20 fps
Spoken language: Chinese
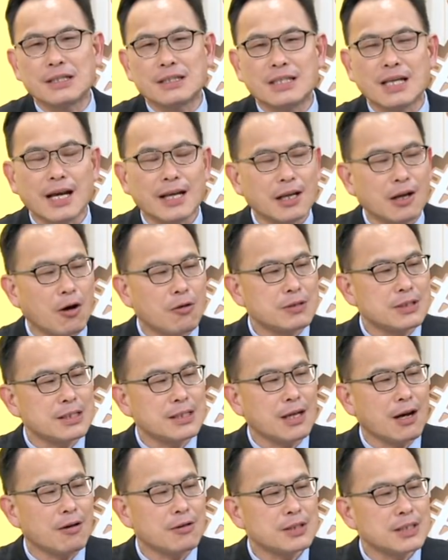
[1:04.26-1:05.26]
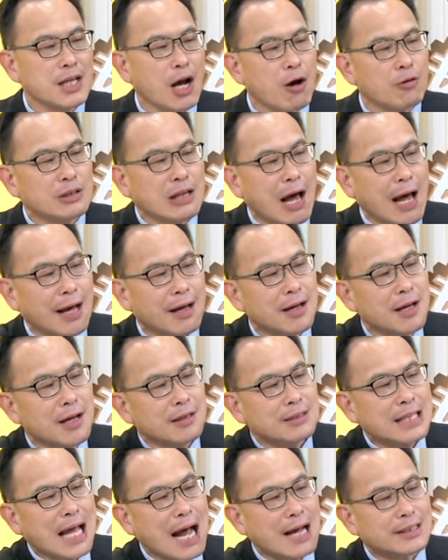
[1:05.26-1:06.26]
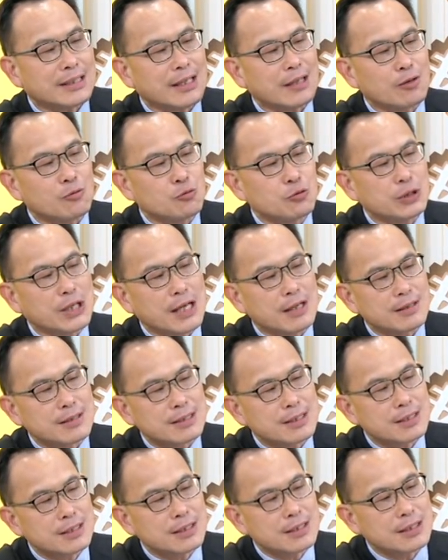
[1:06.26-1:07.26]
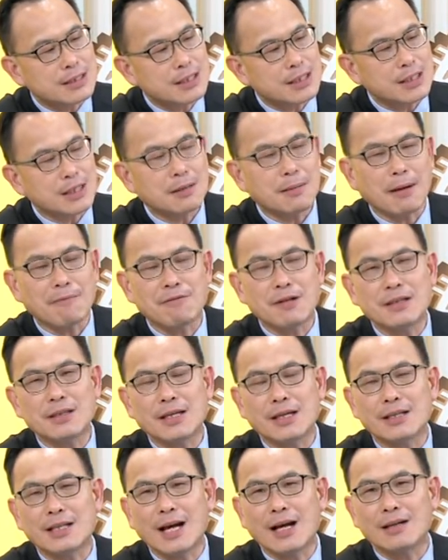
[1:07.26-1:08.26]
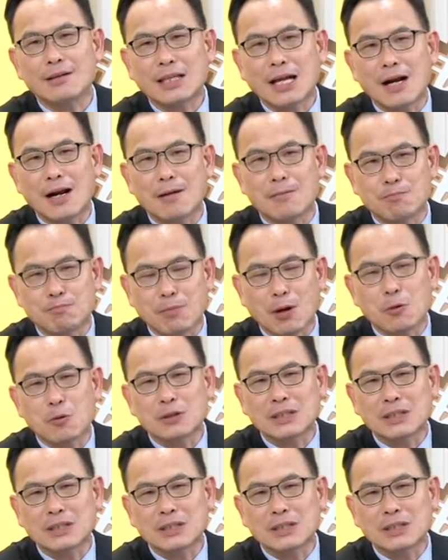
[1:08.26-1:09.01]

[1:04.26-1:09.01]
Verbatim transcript: 气，一口气哦笑纳大跌了五点四七个百分点。那当然包括